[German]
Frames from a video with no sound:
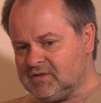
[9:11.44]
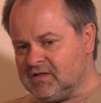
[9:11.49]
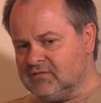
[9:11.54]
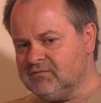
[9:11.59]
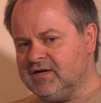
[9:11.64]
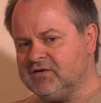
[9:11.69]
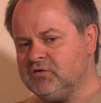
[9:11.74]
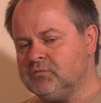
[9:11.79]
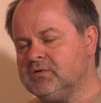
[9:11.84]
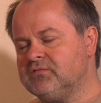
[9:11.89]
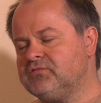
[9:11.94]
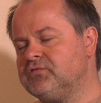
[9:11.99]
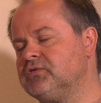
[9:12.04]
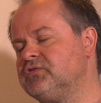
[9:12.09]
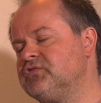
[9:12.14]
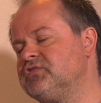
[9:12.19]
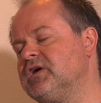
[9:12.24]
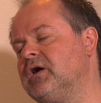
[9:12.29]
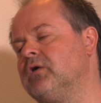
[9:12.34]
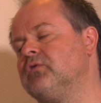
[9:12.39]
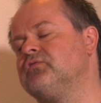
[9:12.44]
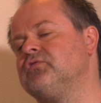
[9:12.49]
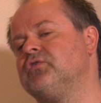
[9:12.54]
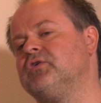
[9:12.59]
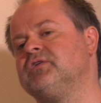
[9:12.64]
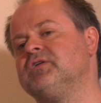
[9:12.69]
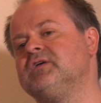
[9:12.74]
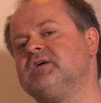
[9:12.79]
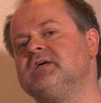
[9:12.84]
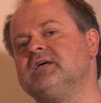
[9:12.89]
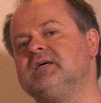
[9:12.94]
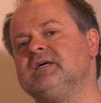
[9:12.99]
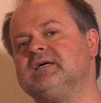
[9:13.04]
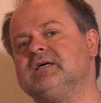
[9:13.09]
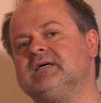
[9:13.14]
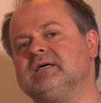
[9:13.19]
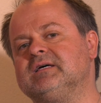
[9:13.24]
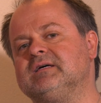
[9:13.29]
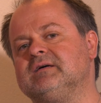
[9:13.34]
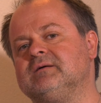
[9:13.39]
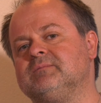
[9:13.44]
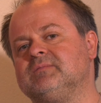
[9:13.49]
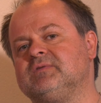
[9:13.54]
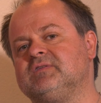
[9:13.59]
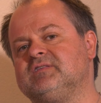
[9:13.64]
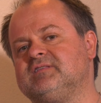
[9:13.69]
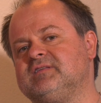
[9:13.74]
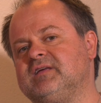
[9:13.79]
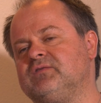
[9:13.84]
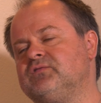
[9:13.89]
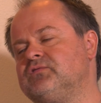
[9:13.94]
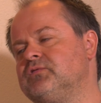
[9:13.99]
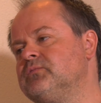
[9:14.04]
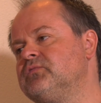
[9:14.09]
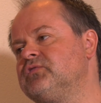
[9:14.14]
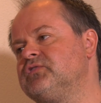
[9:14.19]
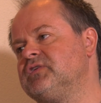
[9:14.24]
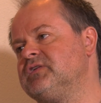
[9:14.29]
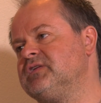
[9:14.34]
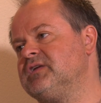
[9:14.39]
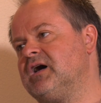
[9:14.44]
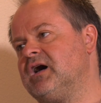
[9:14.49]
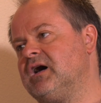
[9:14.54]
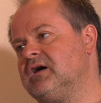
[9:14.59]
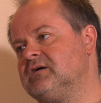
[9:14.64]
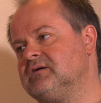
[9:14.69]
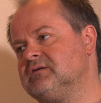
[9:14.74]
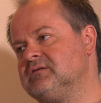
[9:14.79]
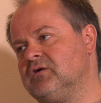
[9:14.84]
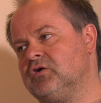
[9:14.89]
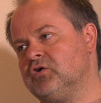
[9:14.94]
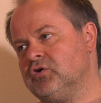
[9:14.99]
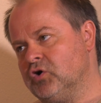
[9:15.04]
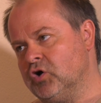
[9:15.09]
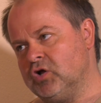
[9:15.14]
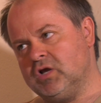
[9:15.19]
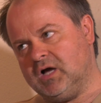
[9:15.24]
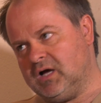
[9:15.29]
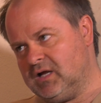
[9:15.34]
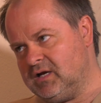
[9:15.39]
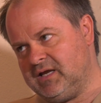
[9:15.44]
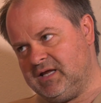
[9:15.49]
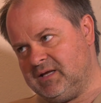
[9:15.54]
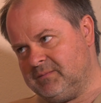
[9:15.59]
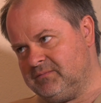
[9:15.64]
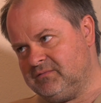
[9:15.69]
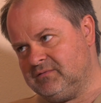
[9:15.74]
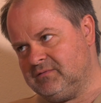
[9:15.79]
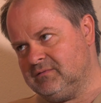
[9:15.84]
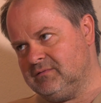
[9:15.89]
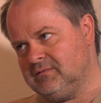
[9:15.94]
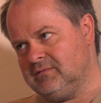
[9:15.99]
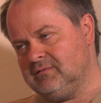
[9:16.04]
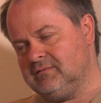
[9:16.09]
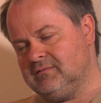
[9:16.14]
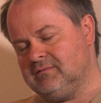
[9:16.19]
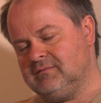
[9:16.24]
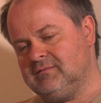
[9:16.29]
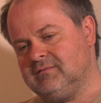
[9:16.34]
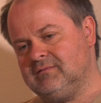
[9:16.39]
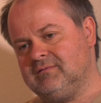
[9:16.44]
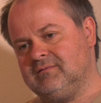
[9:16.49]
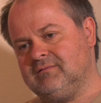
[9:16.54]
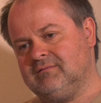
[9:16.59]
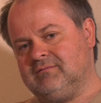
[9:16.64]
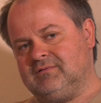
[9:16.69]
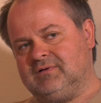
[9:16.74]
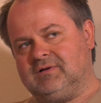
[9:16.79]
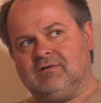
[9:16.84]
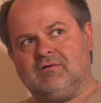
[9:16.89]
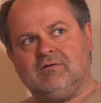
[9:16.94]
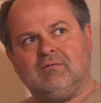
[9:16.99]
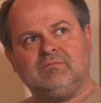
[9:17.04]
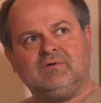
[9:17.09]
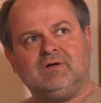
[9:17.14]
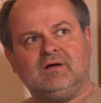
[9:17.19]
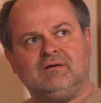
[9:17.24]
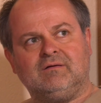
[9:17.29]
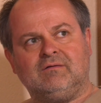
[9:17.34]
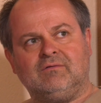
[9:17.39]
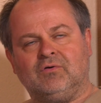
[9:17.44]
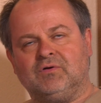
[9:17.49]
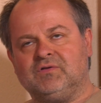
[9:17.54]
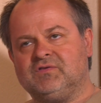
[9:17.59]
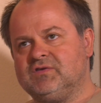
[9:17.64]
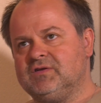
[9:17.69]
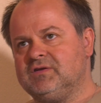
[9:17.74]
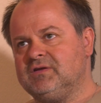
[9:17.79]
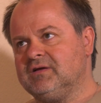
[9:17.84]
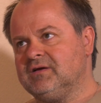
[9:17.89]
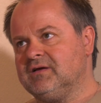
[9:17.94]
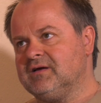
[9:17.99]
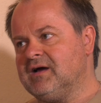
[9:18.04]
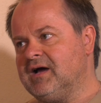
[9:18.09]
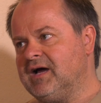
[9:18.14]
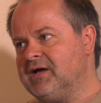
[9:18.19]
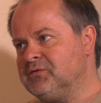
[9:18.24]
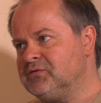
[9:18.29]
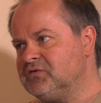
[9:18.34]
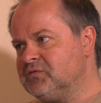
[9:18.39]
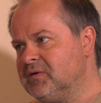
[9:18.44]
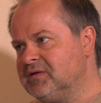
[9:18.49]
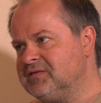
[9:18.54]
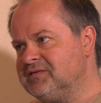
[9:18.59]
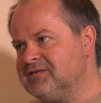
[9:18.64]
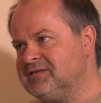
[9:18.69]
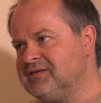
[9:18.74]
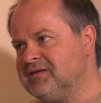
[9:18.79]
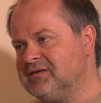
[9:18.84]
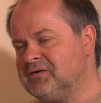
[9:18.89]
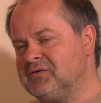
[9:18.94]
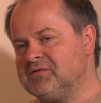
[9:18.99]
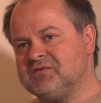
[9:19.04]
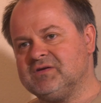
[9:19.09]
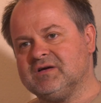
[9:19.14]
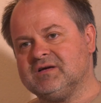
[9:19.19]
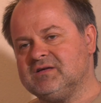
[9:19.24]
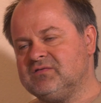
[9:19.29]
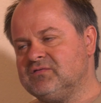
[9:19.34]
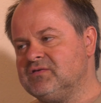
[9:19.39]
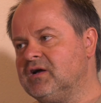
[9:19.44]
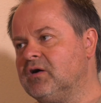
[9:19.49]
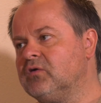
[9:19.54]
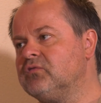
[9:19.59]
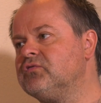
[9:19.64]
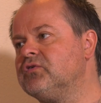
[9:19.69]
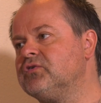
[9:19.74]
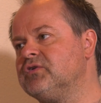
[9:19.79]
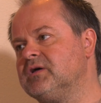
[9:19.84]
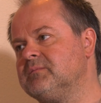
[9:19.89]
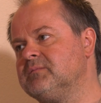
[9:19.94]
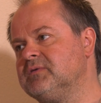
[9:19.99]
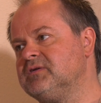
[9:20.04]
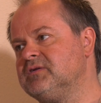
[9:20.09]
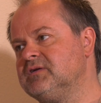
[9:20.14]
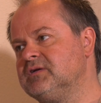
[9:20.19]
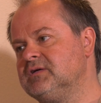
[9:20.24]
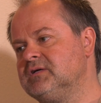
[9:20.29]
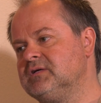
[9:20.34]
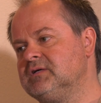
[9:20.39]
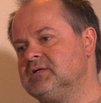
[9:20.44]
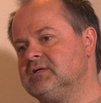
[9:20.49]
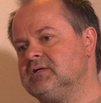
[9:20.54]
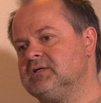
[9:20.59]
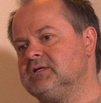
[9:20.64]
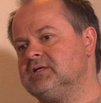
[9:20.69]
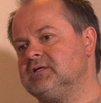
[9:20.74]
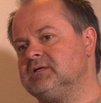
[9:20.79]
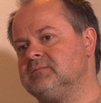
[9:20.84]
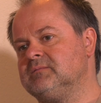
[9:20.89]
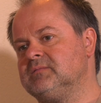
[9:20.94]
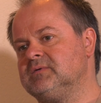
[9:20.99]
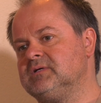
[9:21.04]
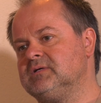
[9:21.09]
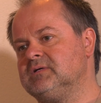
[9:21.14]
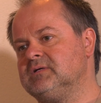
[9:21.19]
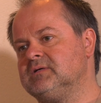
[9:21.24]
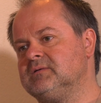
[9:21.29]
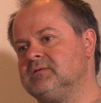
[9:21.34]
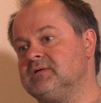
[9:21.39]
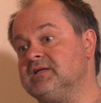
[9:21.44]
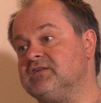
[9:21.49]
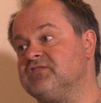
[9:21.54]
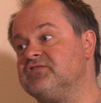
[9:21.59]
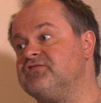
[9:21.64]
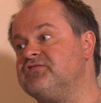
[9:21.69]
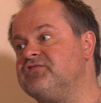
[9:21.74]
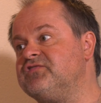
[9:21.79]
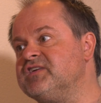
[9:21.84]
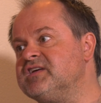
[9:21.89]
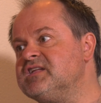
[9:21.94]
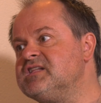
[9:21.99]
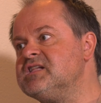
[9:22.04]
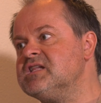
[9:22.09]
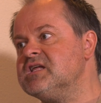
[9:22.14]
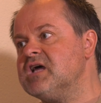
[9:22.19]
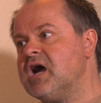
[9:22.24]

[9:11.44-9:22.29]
weit über 40 aufhören, mhm. ähm, 10, 15 Jahre Hölle erlebt. Und da kommt ein 19-Jähriger, 21-Jähriger und sagt, ich will aufhören damit. Mhm. Ähm, äh, ich will